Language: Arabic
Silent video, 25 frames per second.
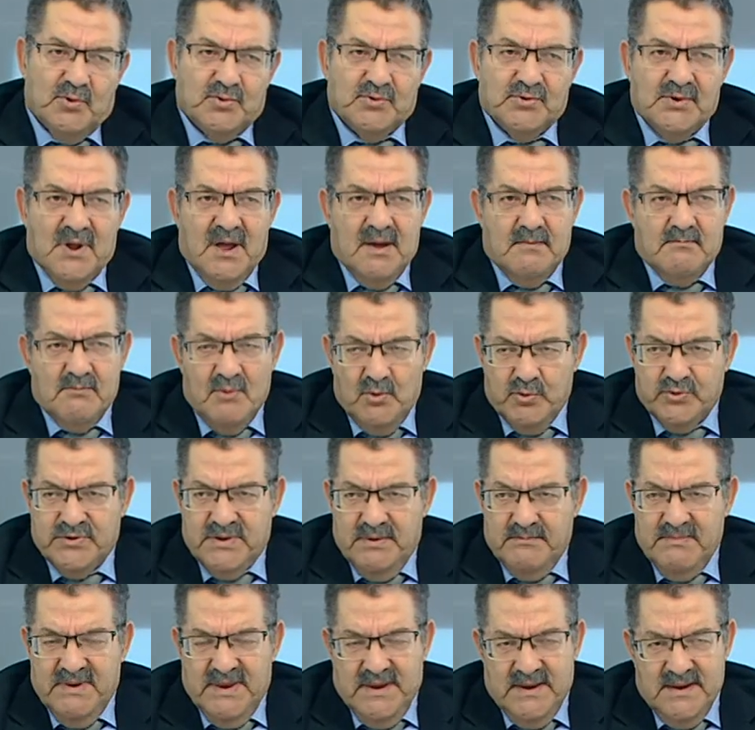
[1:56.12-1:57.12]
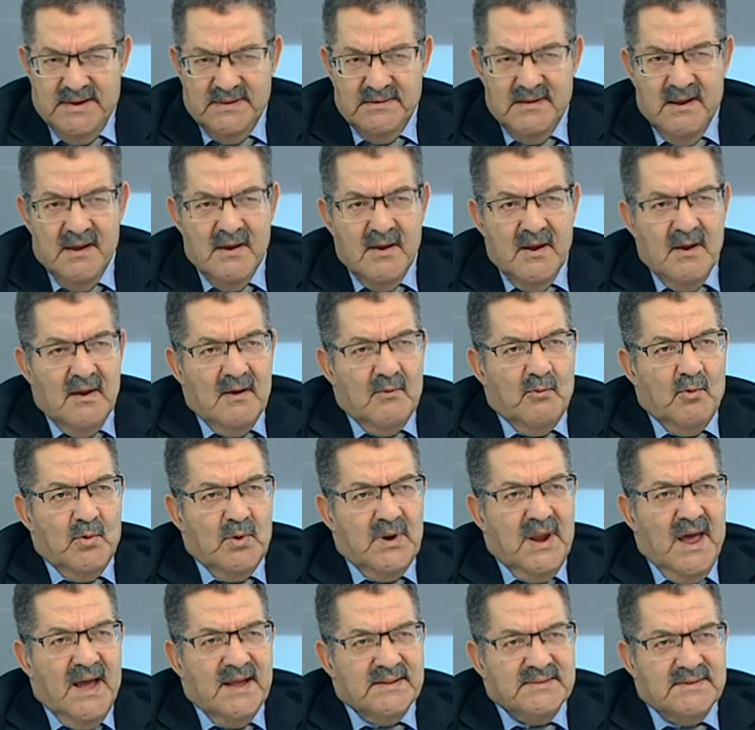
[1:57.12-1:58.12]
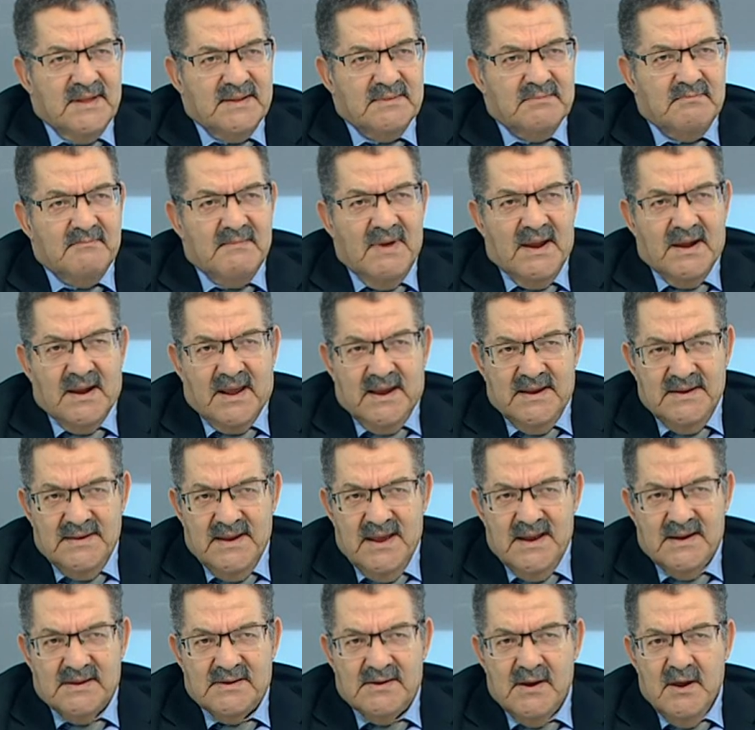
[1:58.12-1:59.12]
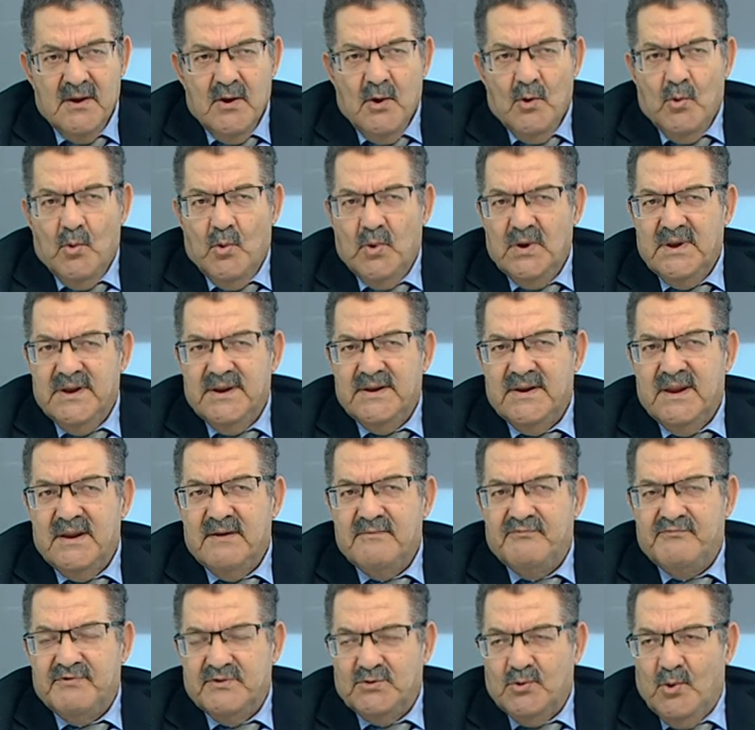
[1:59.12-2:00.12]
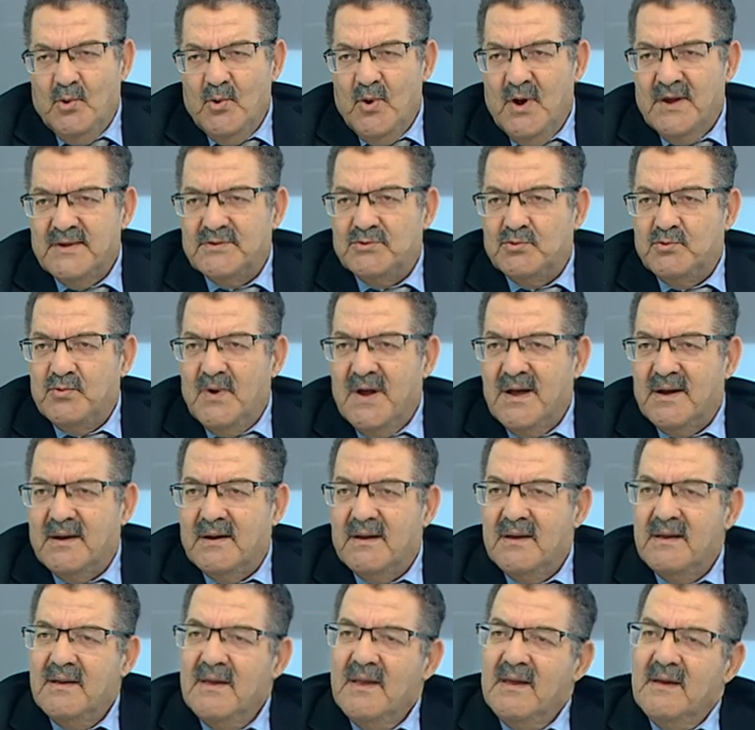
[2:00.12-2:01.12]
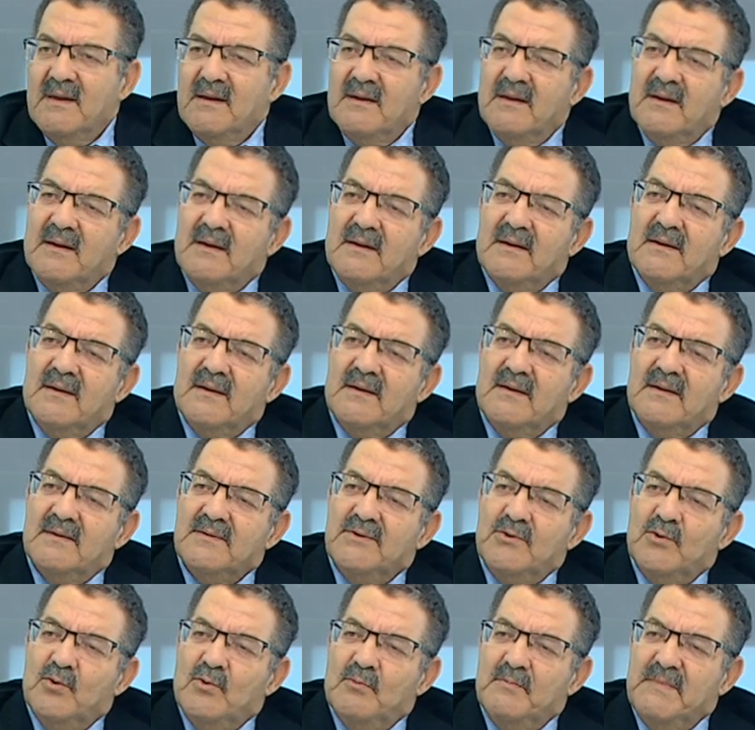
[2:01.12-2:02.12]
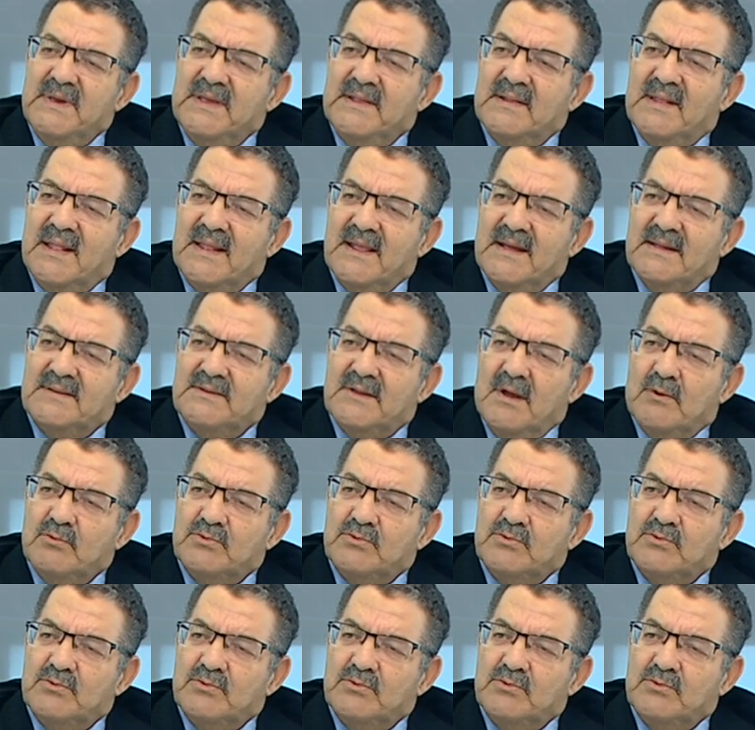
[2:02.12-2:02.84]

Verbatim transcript: تجار موسميين والعدد ما لقيناش ولينا نفتحوا اسواق آه، يومين ثلاثة